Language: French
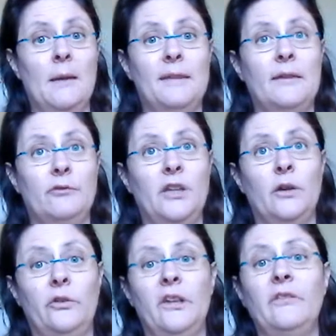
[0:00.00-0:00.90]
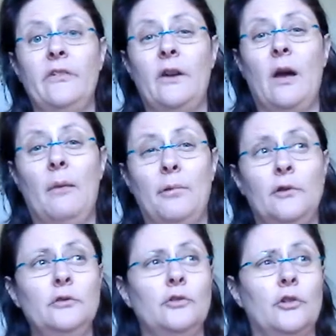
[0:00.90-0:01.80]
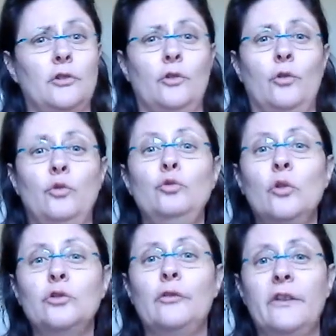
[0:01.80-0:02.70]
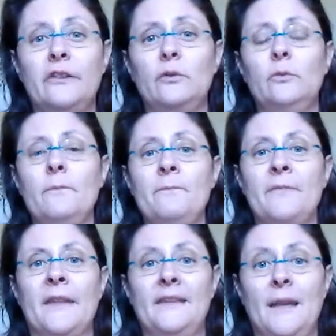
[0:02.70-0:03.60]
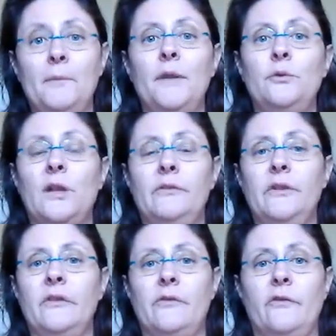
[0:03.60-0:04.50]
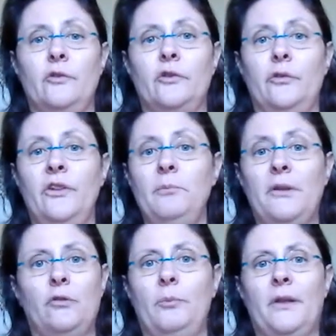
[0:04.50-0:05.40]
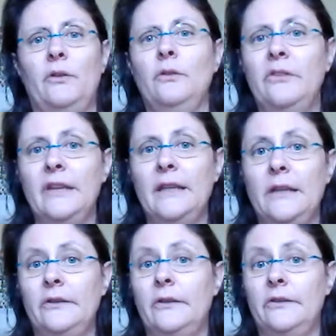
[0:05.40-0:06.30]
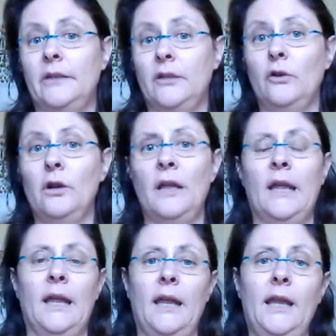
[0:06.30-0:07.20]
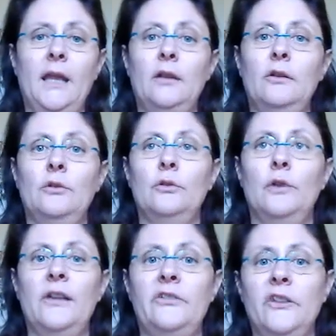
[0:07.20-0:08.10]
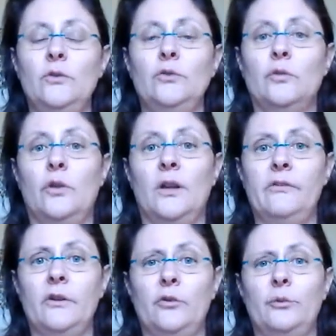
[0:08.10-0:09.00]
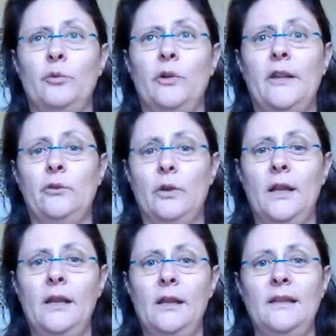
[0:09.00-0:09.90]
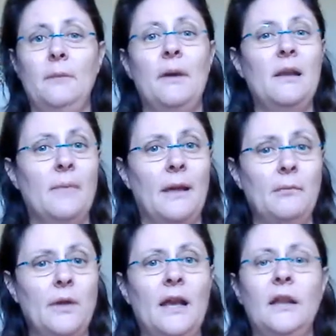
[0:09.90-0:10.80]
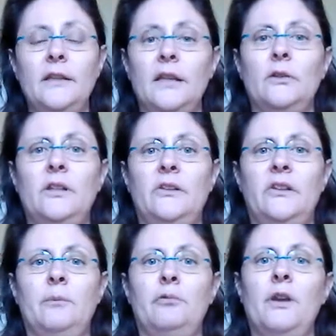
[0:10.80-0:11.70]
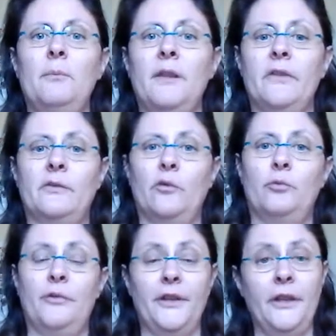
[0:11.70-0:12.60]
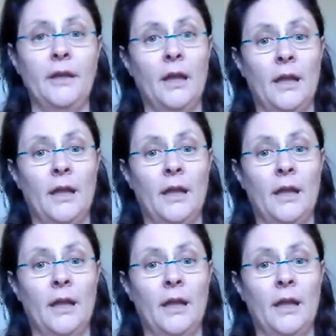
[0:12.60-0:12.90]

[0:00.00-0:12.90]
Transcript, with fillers: Ça veut dire aussi qu'il va falloir apprendre euh, une autre façon d'amener du trafic vers votre site parce que personne ne sait qu'il existe, d'accord Et le SEO, donc le référencement naturel, n'est pas le même à l'intérieur d'Etsy pour l'amener vers votre boutique